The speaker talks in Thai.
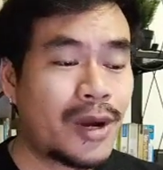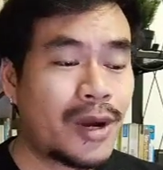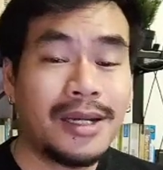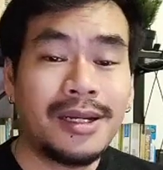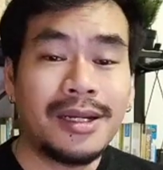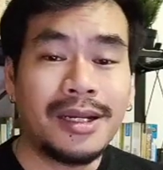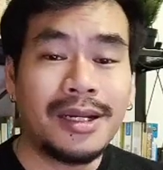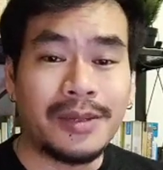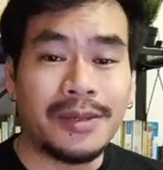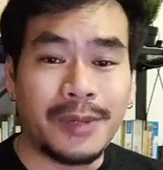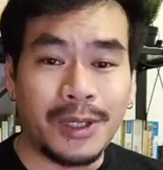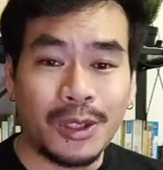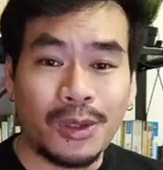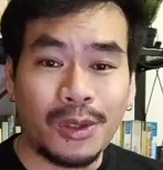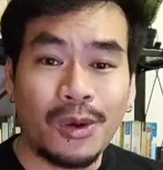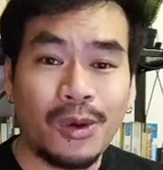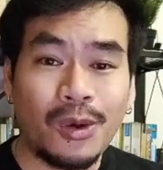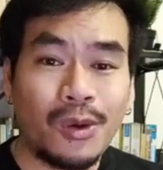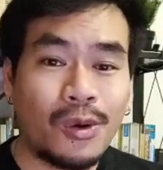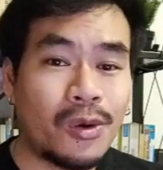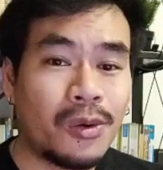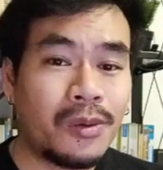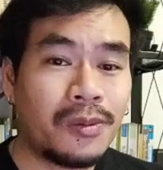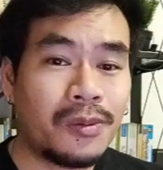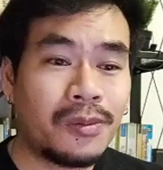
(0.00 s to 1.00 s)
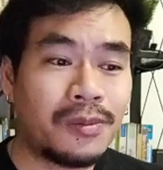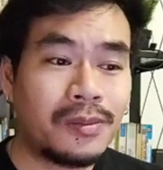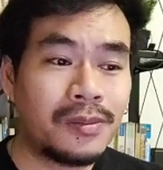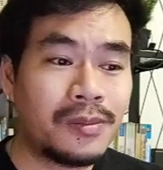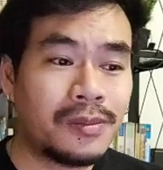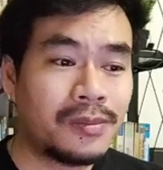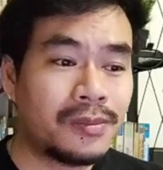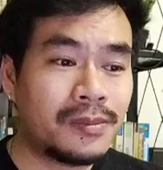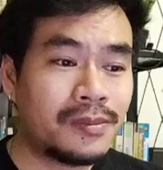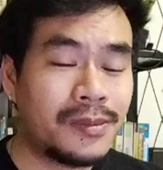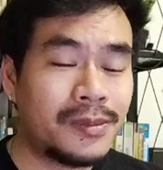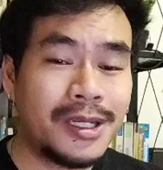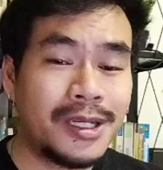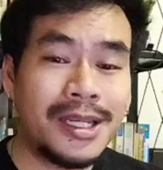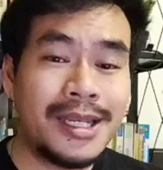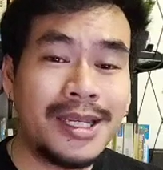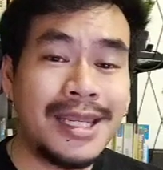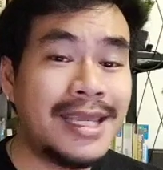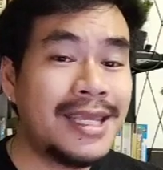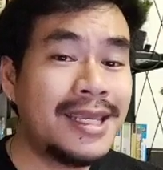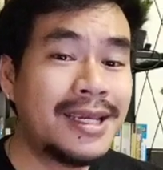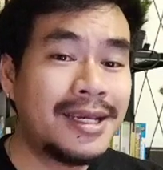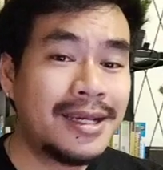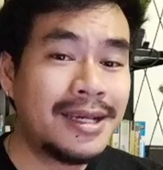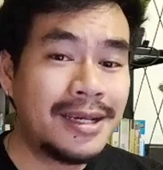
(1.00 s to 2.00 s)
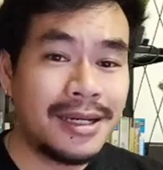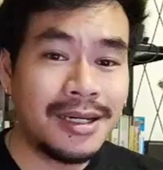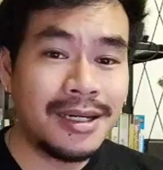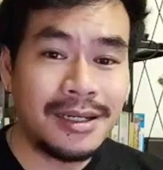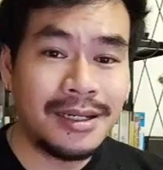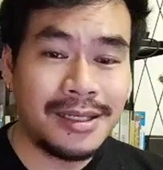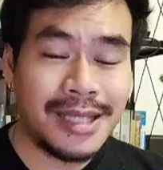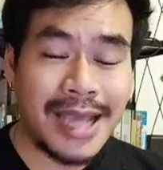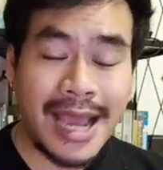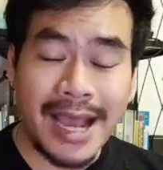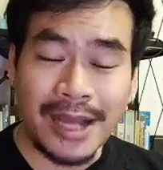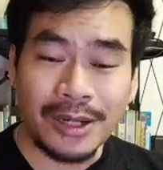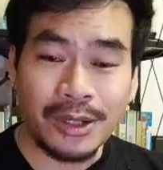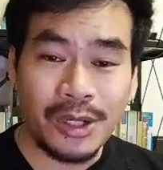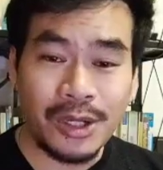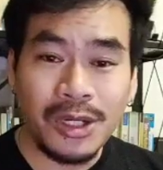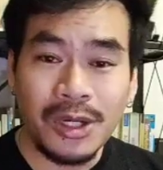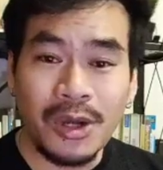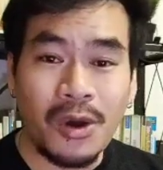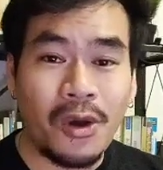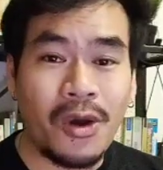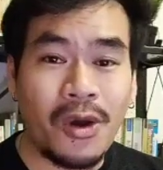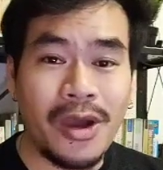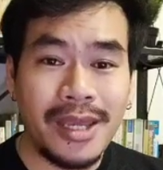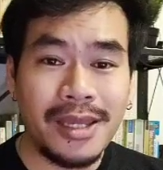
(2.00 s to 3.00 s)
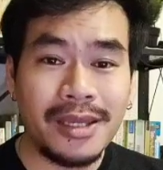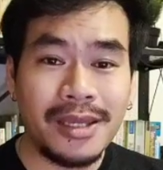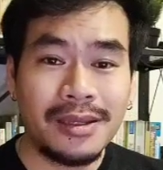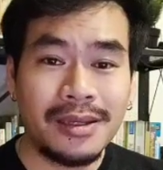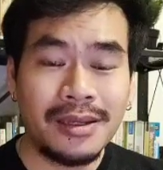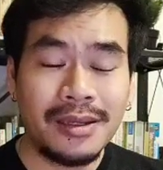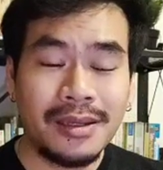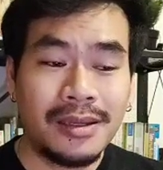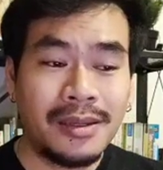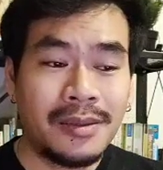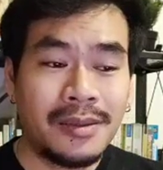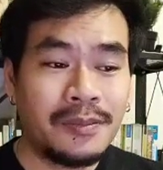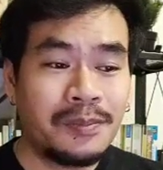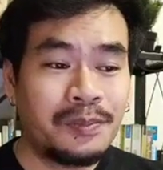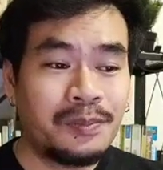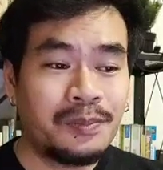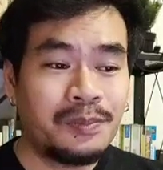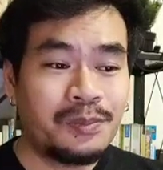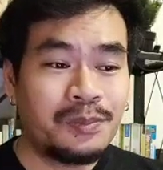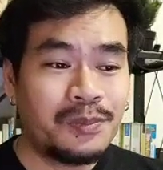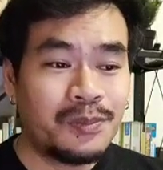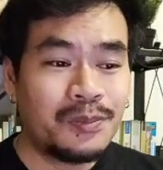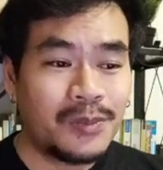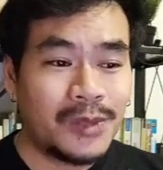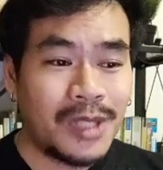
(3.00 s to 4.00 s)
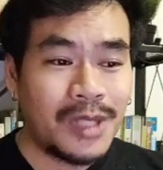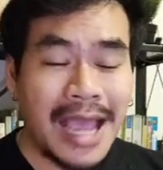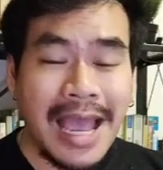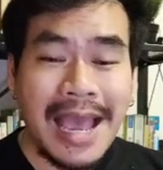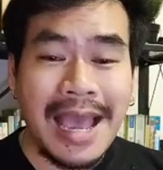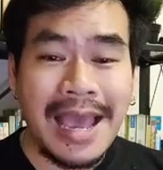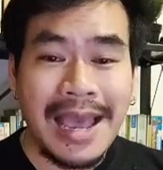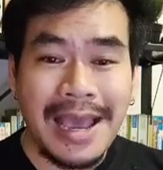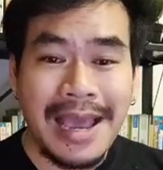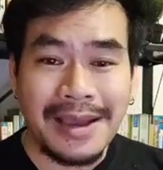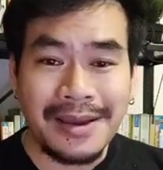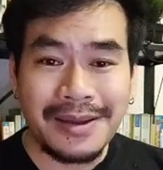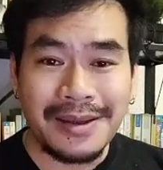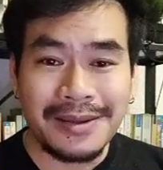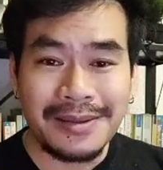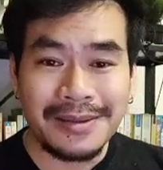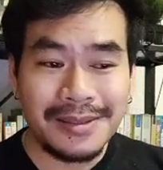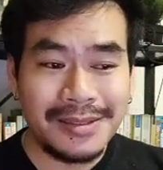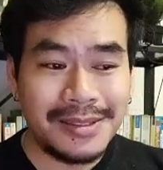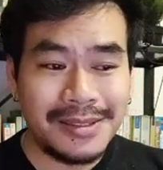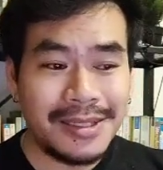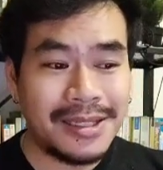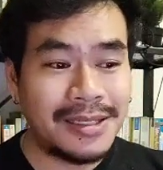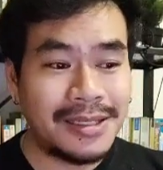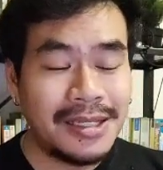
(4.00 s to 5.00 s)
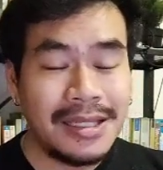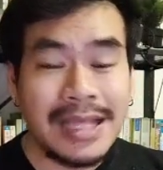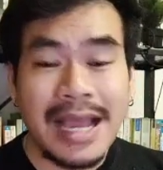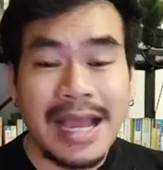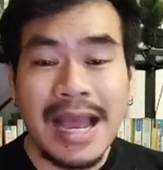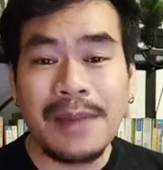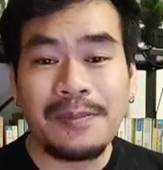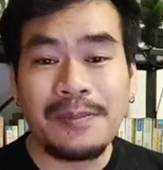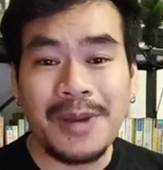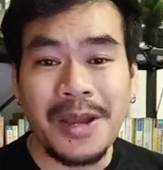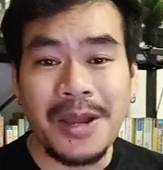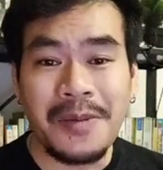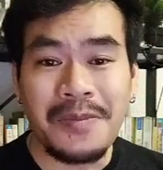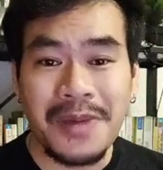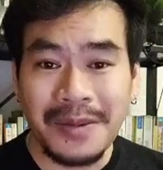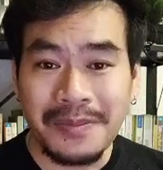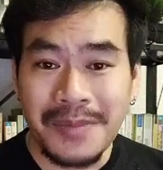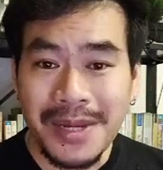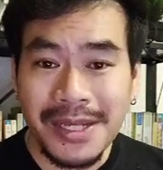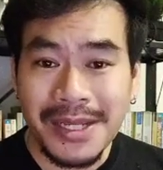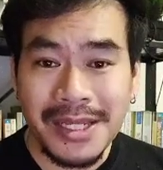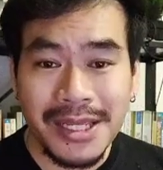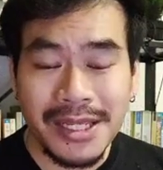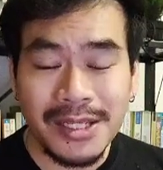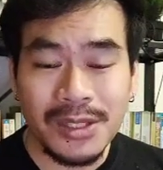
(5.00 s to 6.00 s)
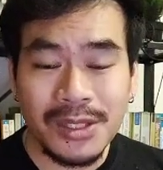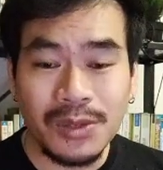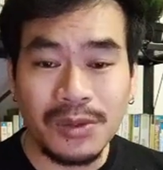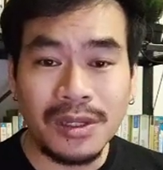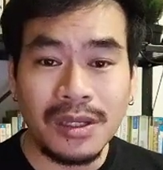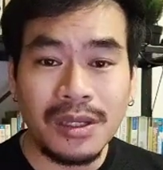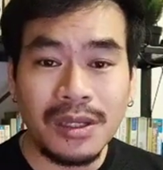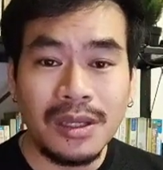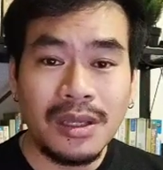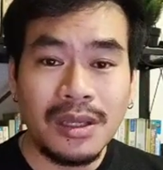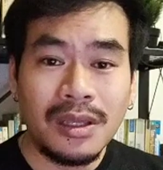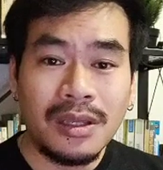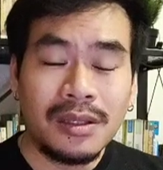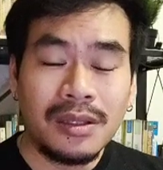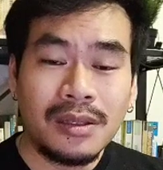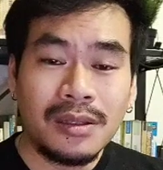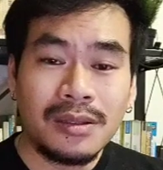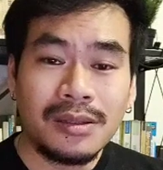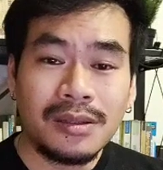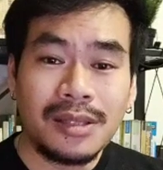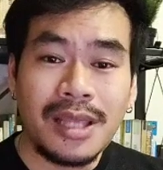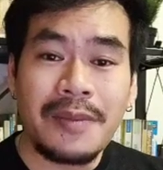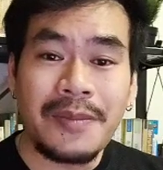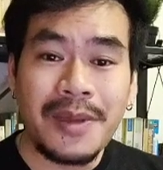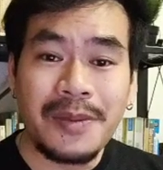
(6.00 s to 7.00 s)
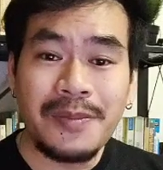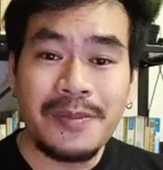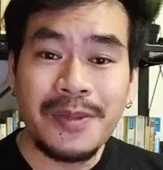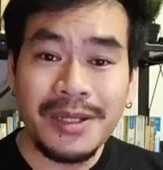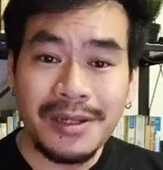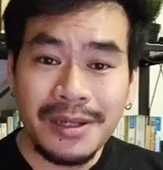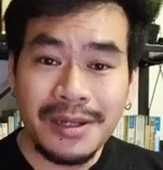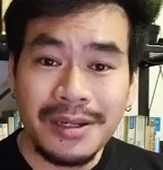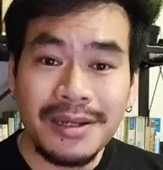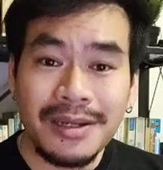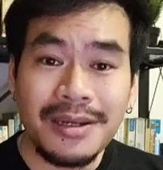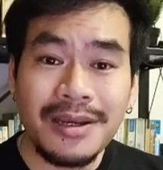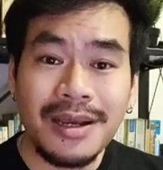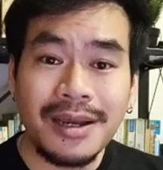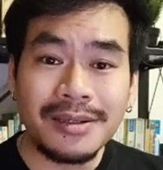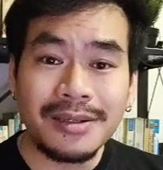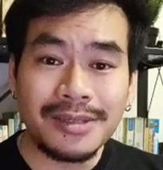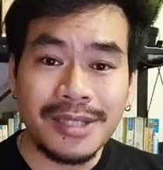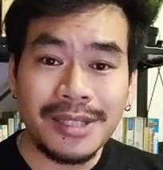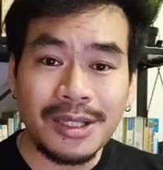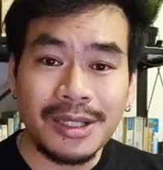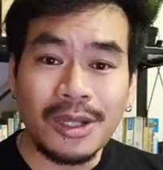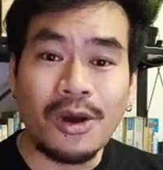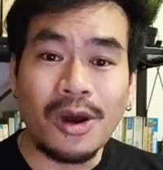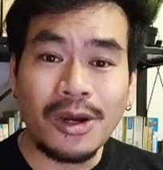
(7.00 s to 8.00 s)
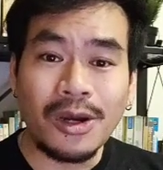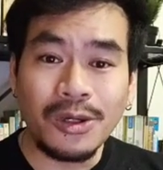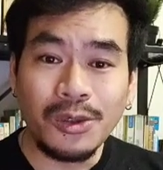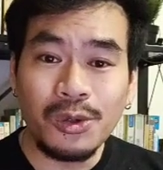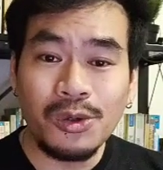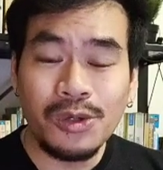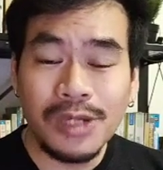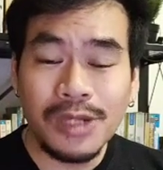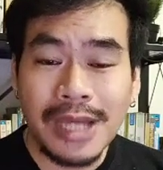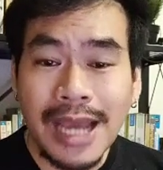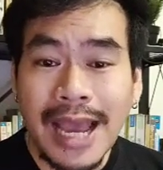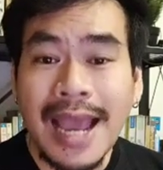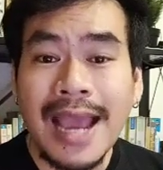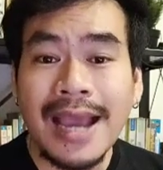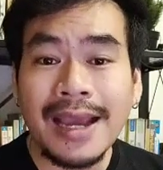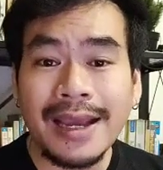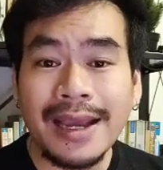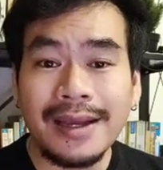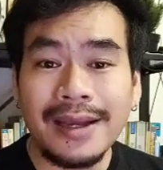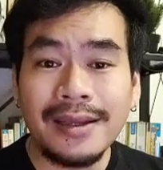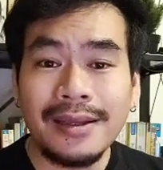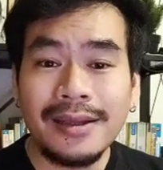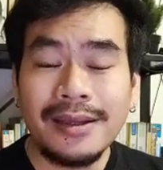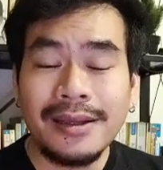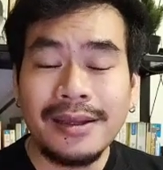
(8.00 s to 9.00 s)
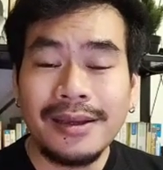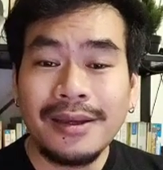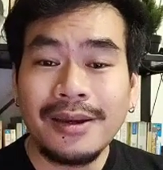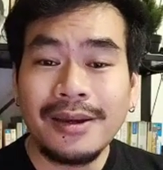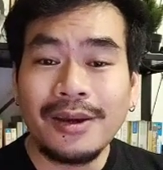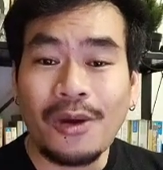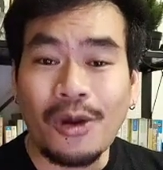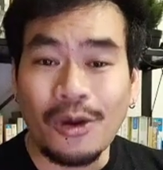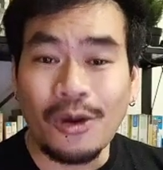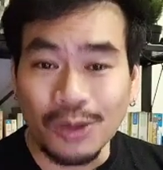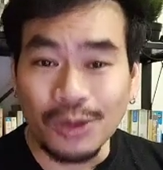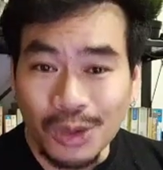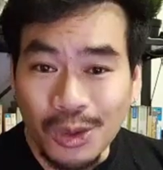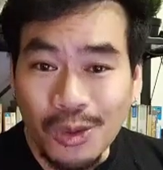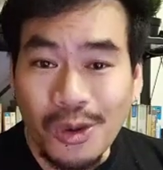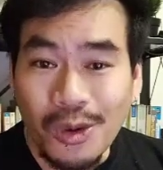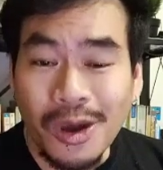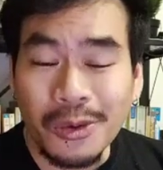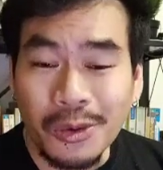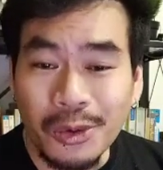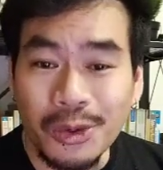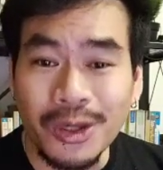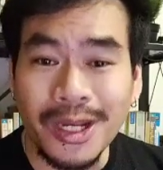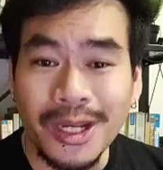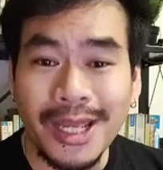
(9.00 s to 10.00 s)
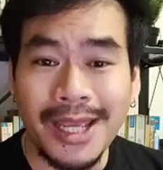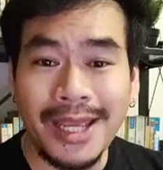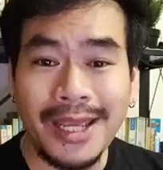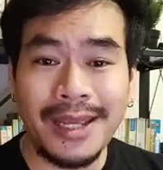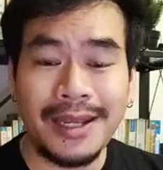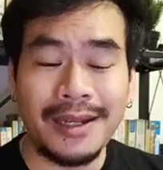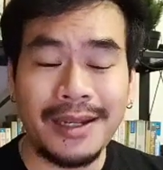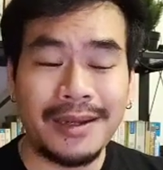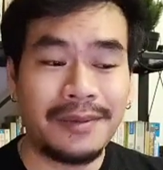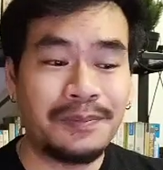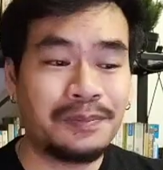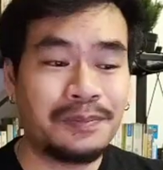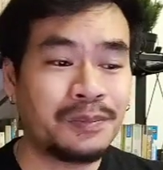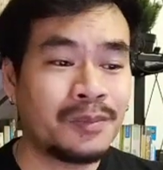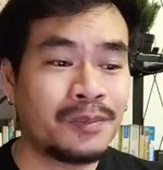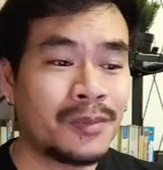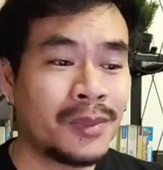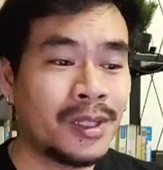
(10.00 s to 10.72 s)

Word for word: วันหนึ่งมันก็คงดีขึ้นอย่างน้อยๆ ถ้าสิ่งที่ทำแล้วมันไม่ดีสุด แต่มันเป็นเครื่องสะท้อนคุณค่าของตัวคุณเอง